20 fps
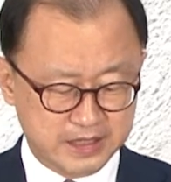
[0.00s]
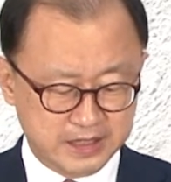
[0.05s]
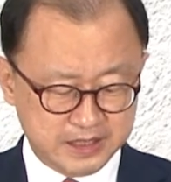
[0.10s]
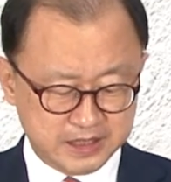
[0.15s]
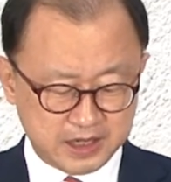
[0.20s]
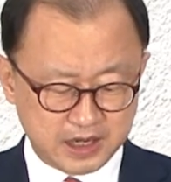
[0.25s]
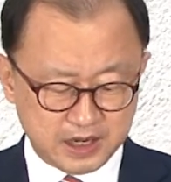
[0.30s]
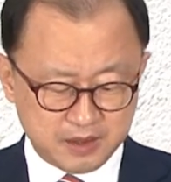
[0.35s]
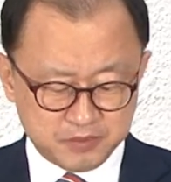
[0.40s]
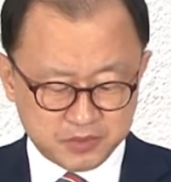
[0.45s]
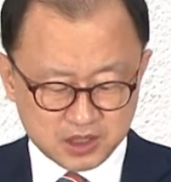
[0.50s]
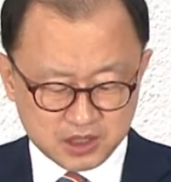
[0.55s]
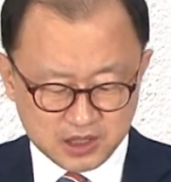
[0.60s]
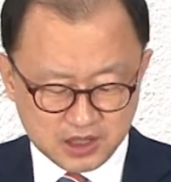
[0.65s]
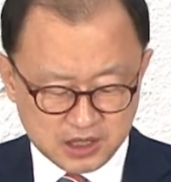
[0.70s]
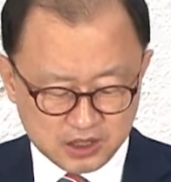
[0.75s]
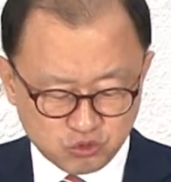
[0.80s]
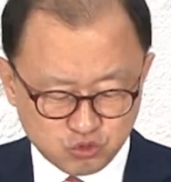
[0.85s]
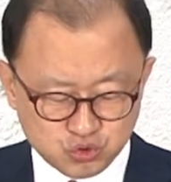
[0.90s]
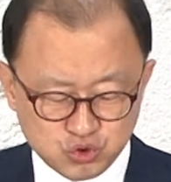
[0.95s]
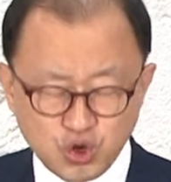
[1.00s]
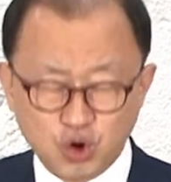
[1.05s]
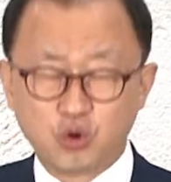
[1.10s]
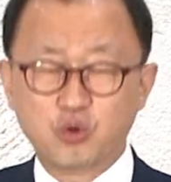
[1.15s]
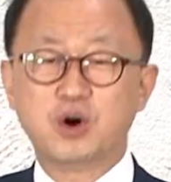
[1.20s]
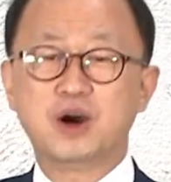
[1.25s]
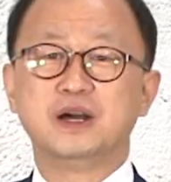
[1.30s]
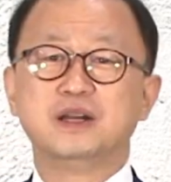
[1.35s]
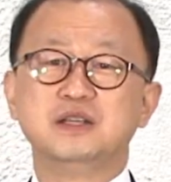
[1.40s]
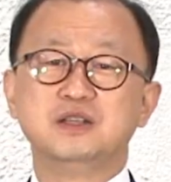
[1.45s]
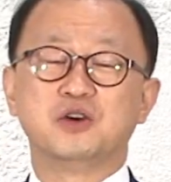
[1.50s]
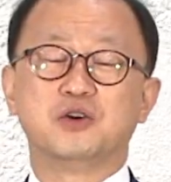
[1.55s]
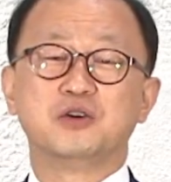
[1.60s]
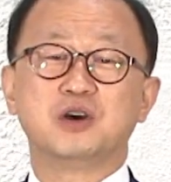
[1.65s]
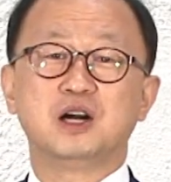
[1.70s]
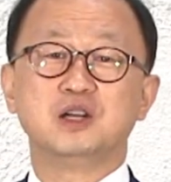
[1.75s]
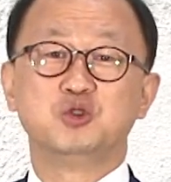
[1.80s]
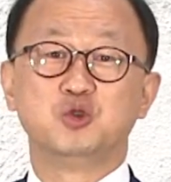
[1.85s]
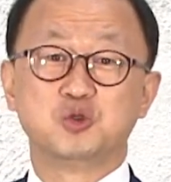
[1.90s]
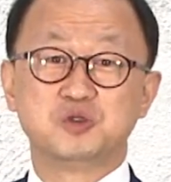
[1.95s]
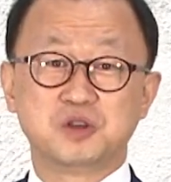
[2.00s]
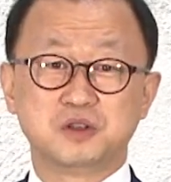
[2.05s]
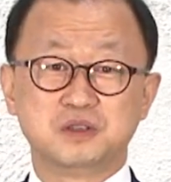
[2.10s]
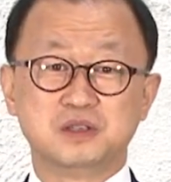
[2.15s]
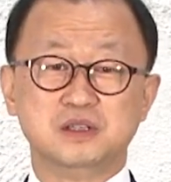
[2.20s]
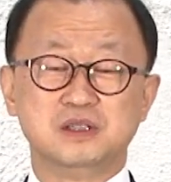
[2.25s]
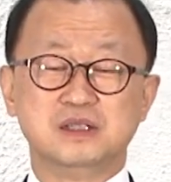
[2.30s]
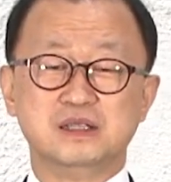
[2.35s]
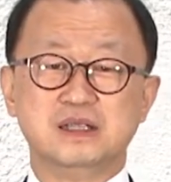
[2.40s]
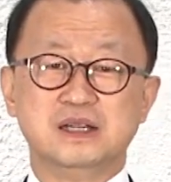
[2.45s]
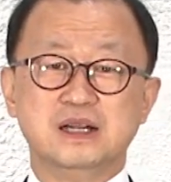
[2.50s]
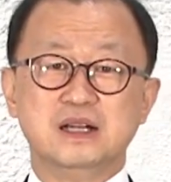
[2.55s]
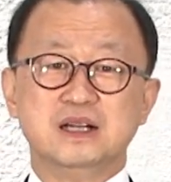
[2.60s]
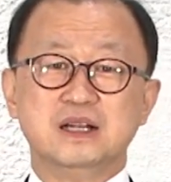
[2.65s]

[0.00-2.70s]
사람들이 두려워하는 여러 가지 요소들,